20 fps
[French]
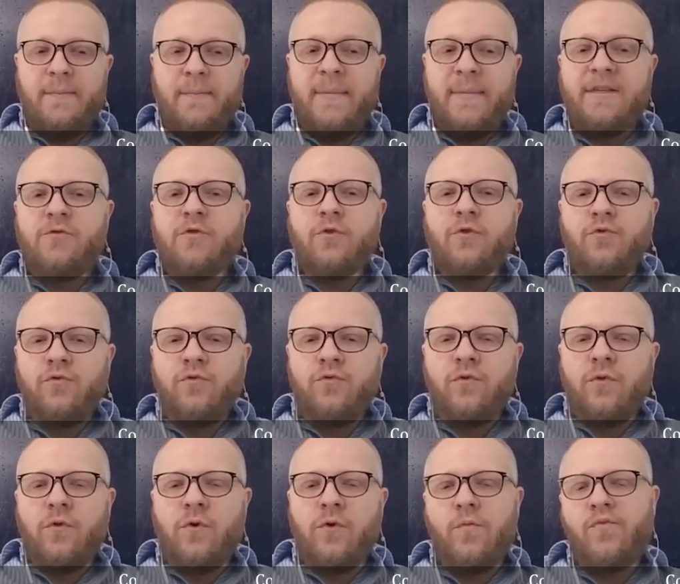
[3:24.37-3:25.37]
Mais
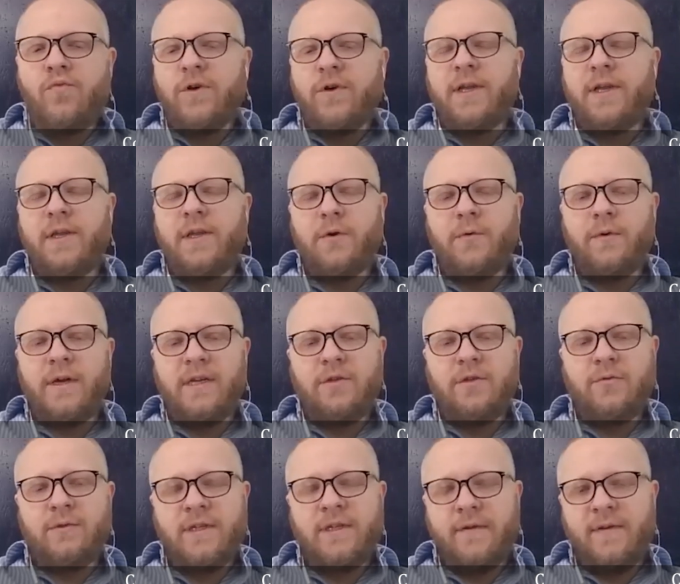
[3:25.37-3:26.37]
surtout, le gros point
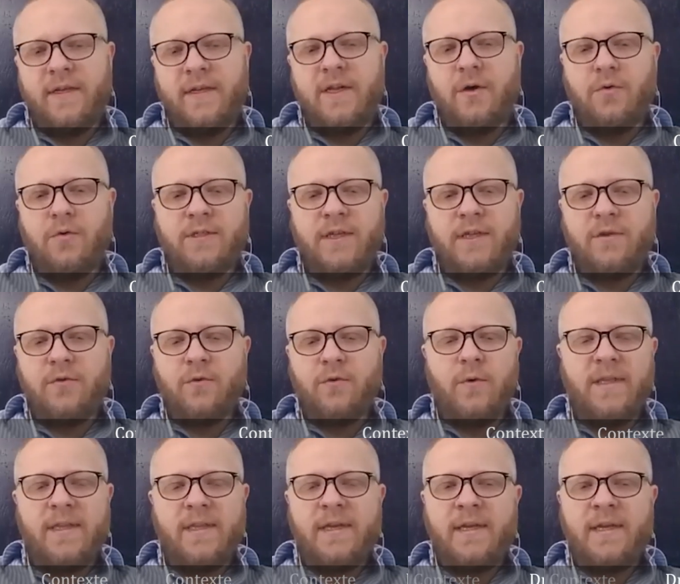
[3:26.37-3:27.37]
d'interrogation, ça va être les recettes de
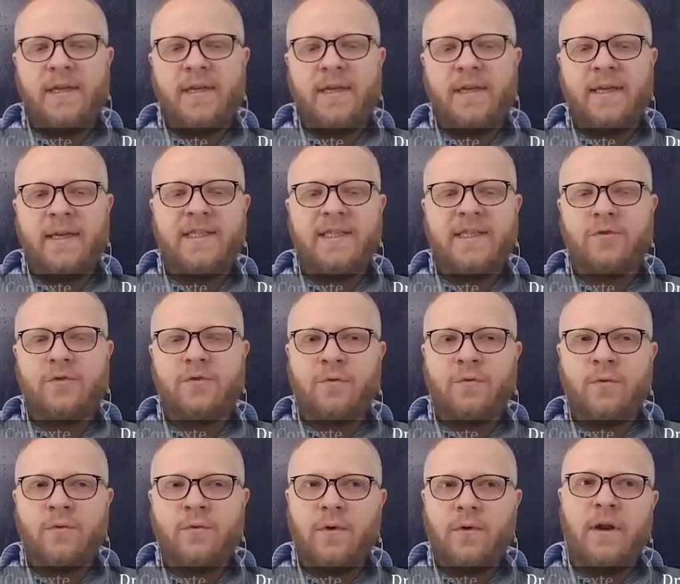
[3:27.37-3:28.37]
droit télé qui
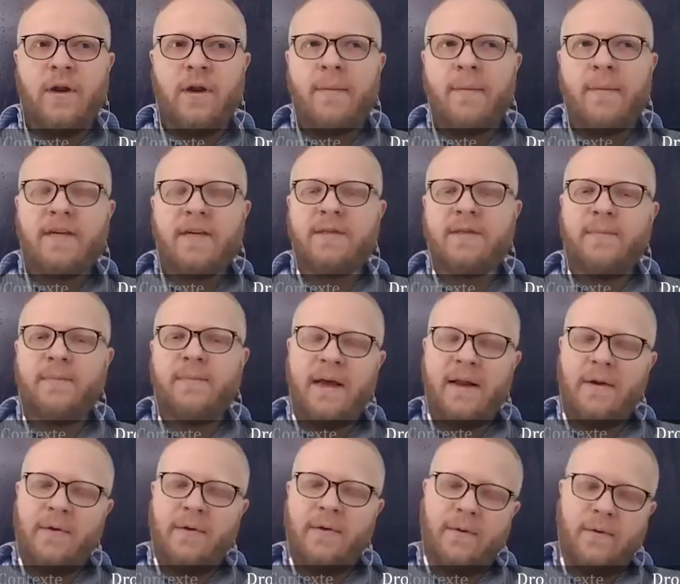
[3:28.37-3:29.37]
sont euh, la
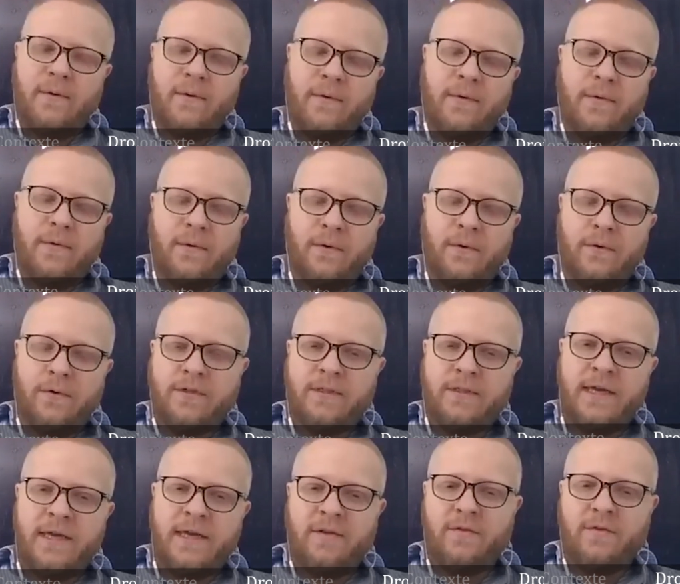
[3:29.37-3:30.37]
principale euh,
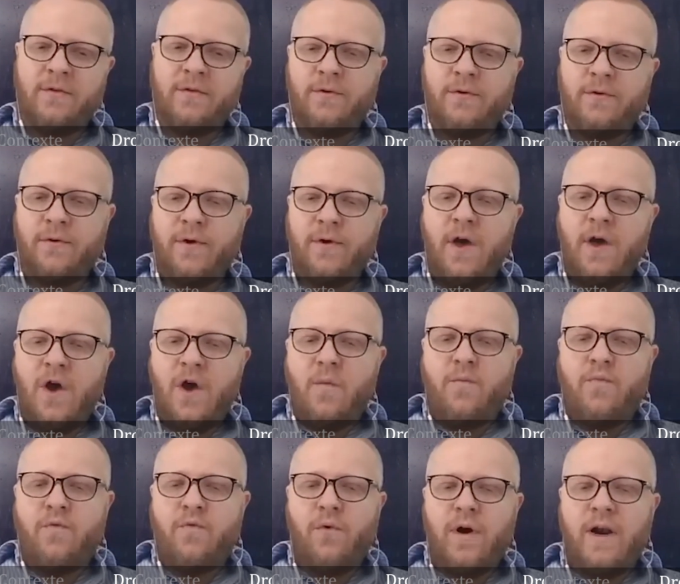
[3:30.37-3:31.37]
recette euh,
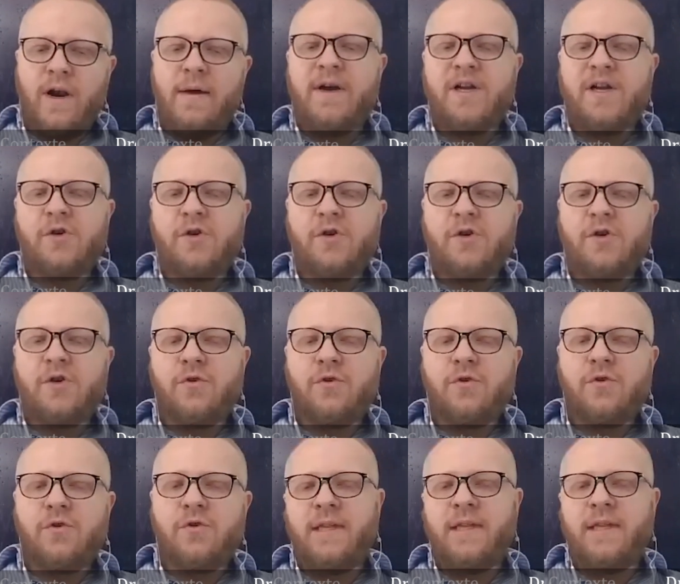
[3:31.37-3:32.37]
pour la
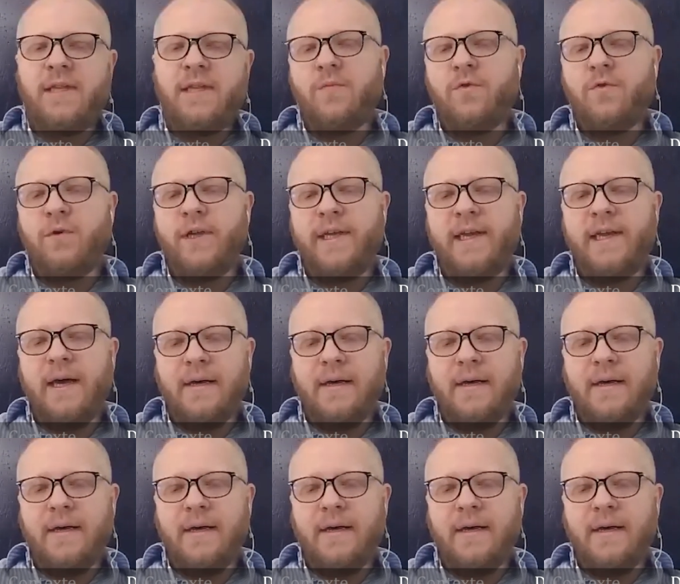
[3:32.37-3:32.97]
majorité des clubs de Ligue